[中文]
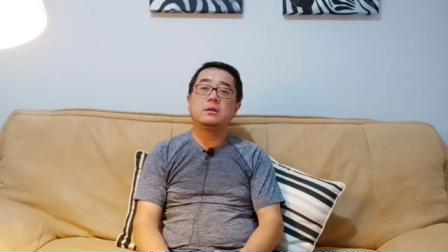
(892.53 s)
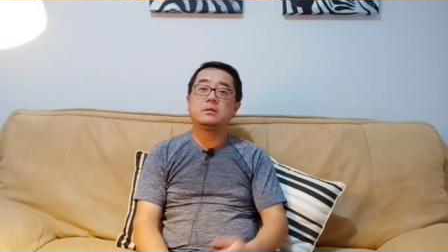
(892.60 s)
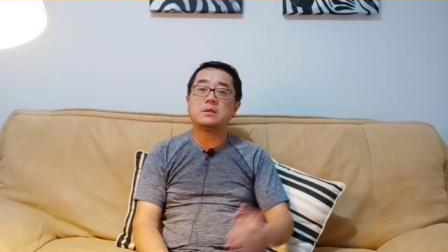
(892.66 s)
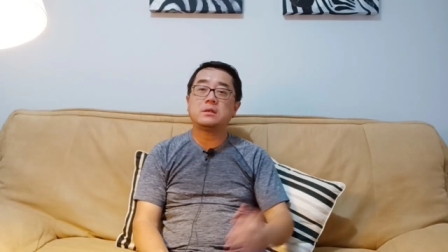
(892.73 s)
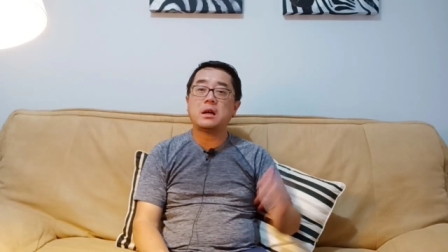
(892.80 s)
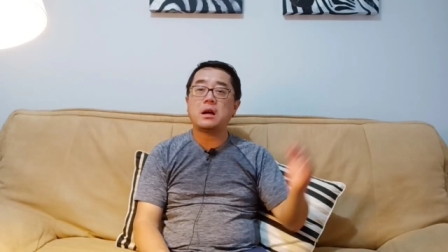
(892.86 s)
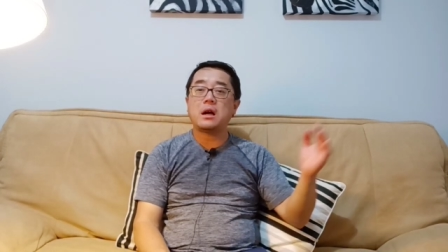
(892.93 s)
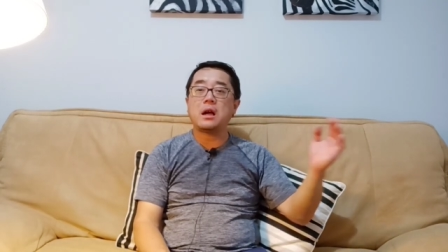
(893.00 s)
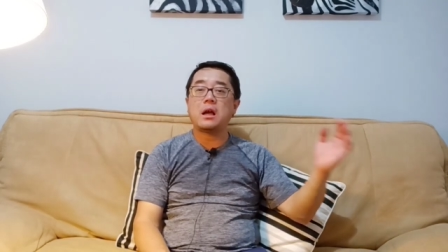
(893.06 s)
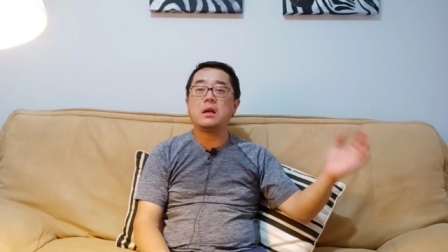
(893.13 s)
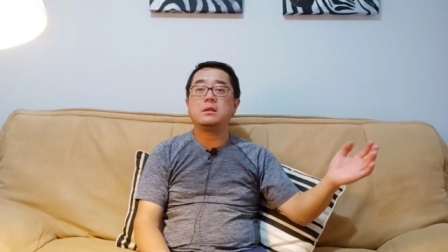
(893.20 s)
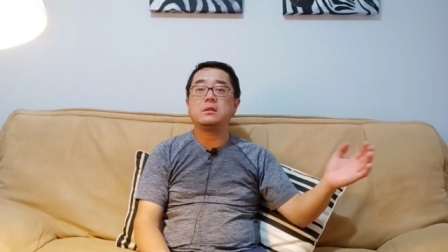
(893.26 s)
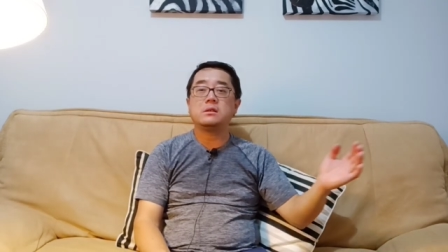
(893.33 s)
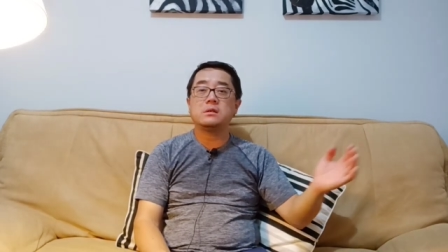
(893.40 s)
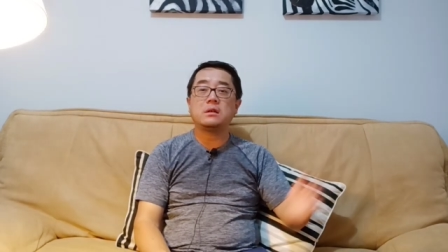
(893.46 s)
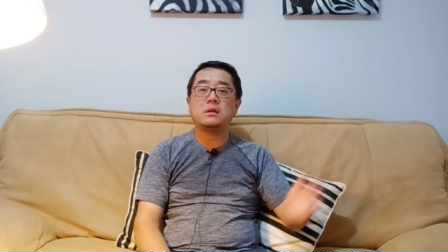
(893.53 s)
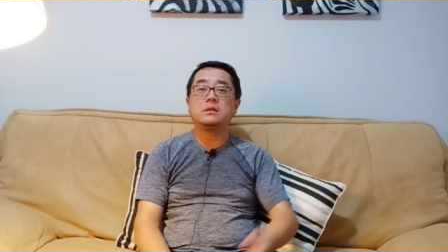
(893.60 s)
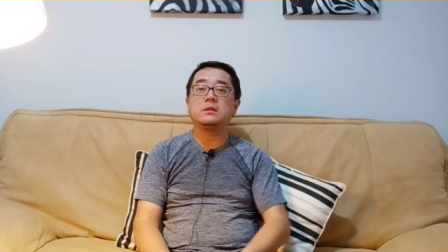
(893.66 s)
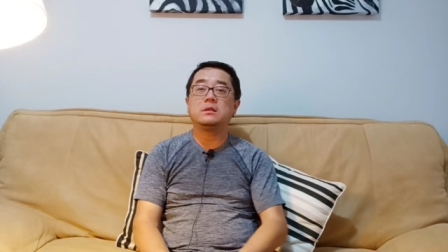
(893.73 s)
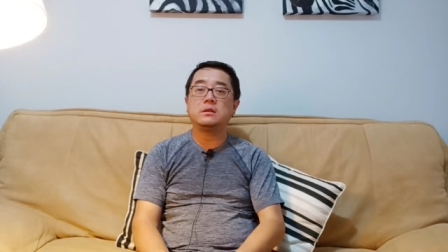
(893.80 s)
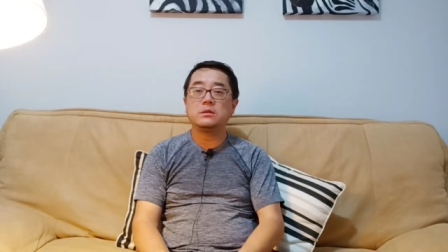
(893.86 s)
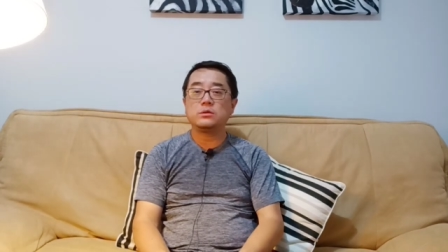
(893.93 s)
上海已经让
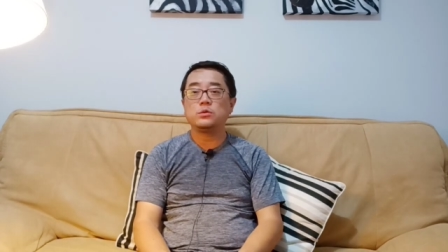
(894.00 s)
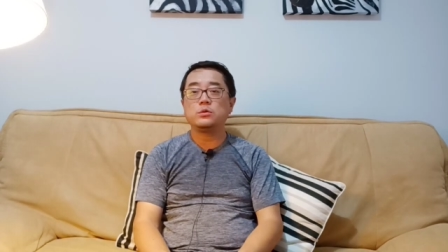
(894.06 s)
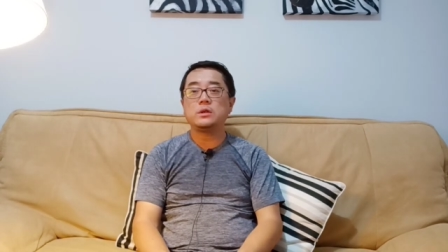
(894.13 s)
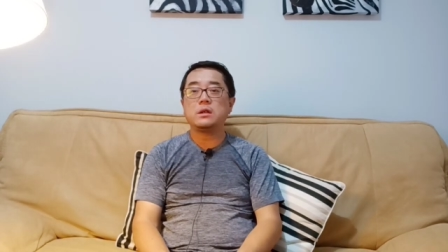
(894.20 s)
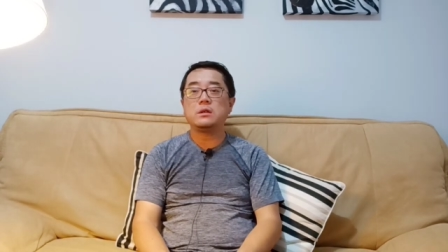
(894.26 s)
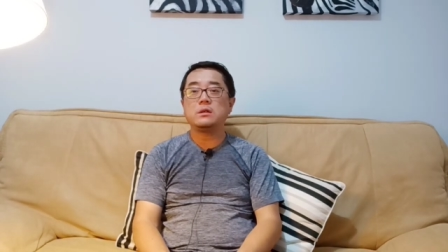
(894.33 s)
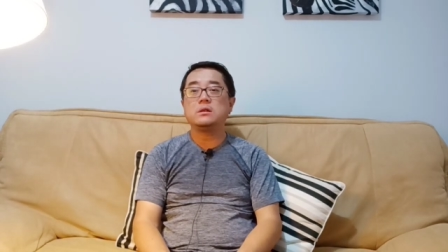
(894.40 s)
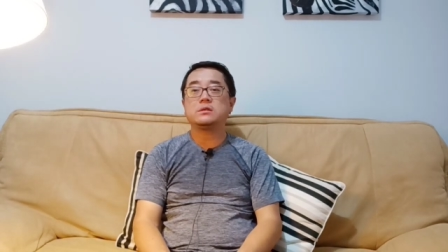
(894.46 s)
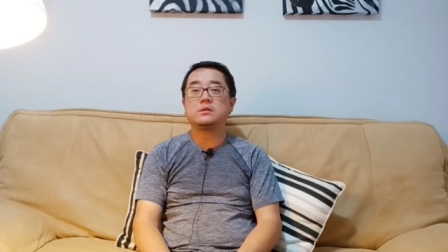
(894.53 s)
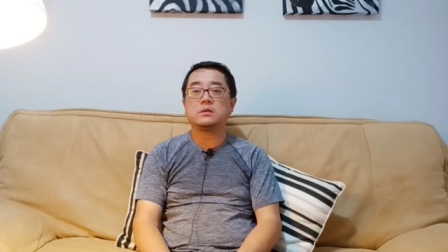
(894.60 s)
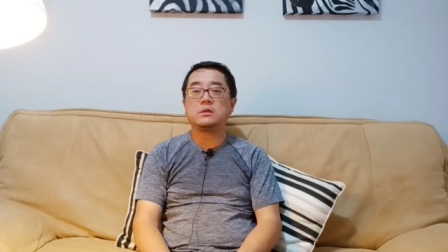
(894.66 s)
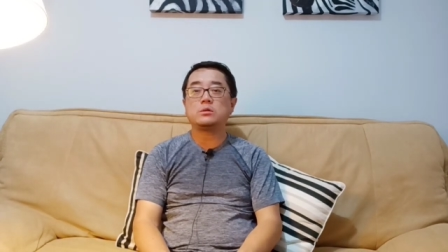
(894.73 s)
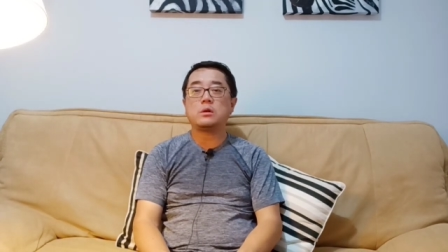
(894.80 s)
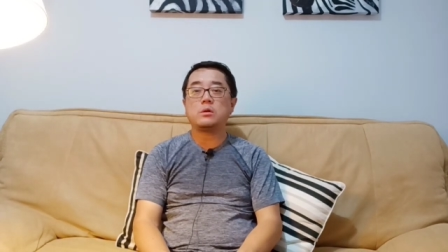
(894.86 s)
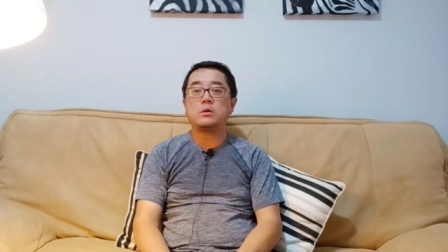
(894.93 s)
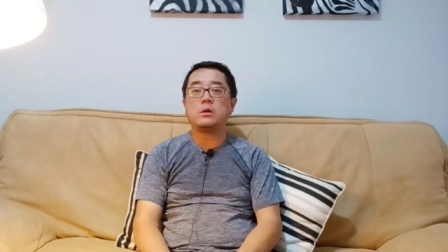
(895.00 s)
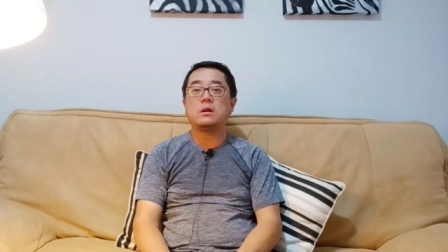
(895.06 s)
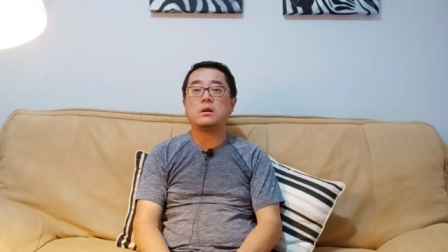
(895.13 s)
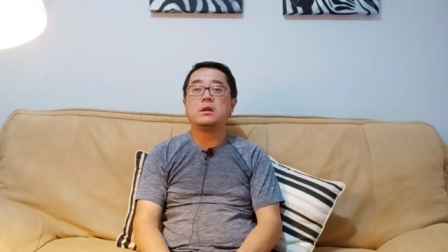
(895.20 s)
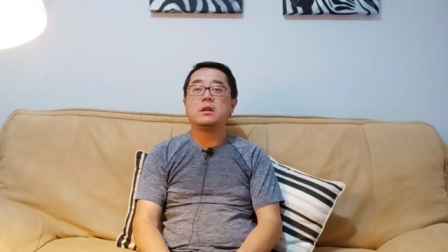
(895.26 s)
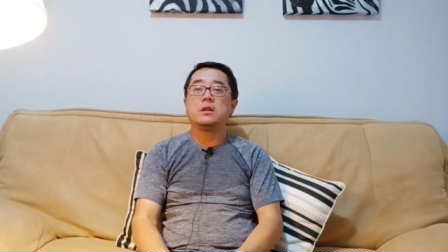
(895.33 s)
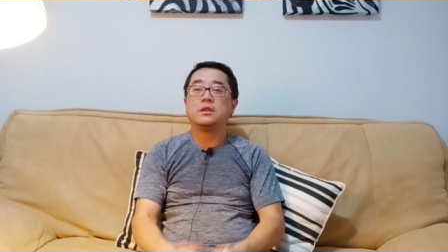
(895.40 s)
人出现饿死的状况了，
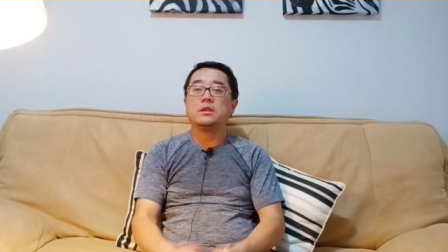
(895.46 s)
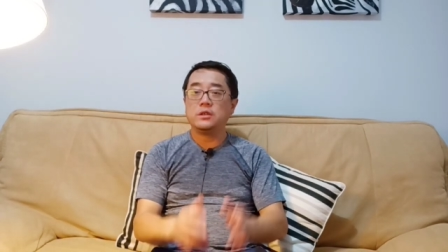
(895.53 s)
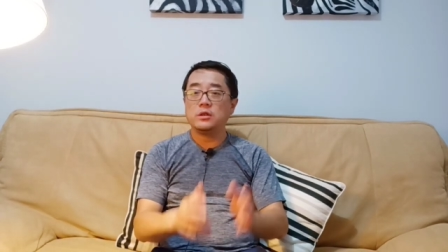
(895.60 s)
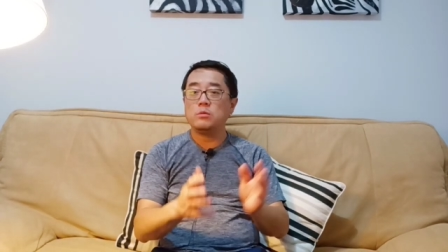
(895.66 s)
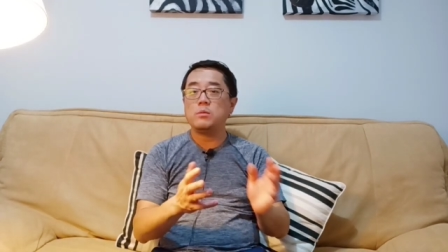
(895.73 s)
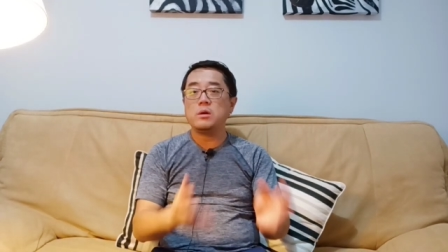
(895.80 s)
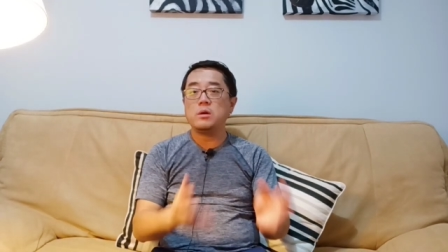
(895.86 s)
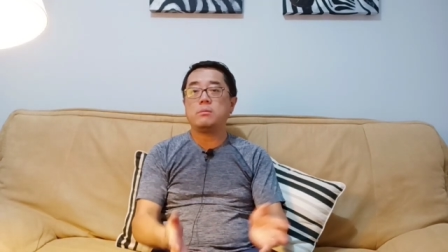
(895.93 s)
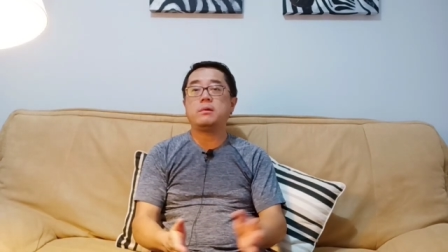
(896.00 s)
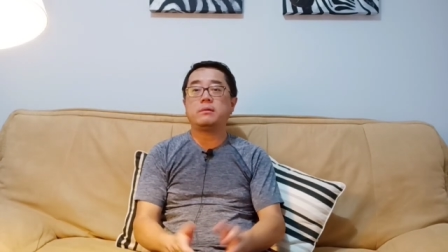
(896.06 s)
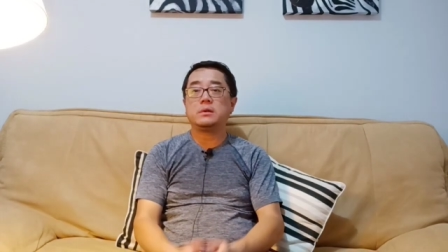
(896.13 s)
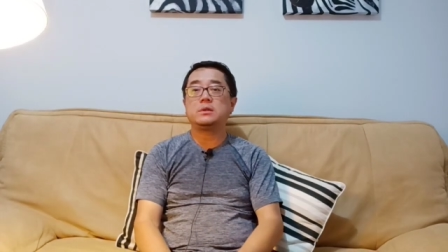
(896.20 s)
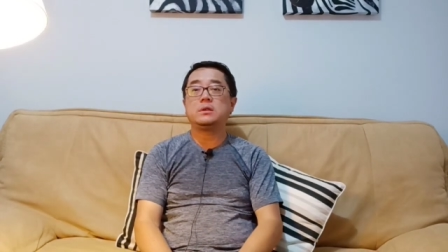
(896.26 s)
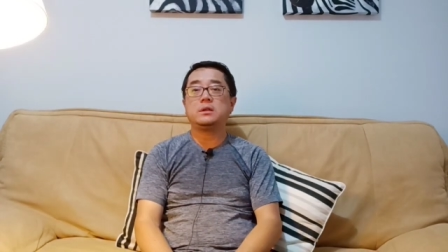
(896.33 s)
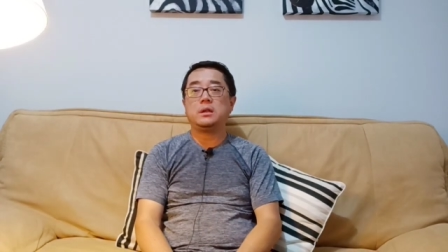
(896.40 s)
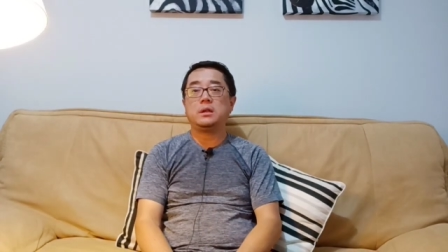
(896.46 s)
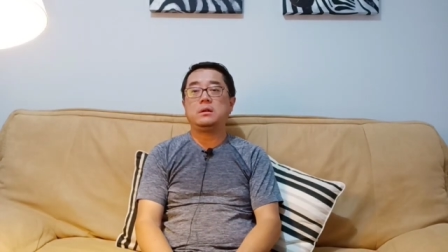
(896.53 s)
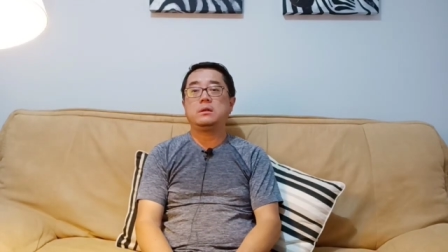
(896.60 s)
你都没有办法清零，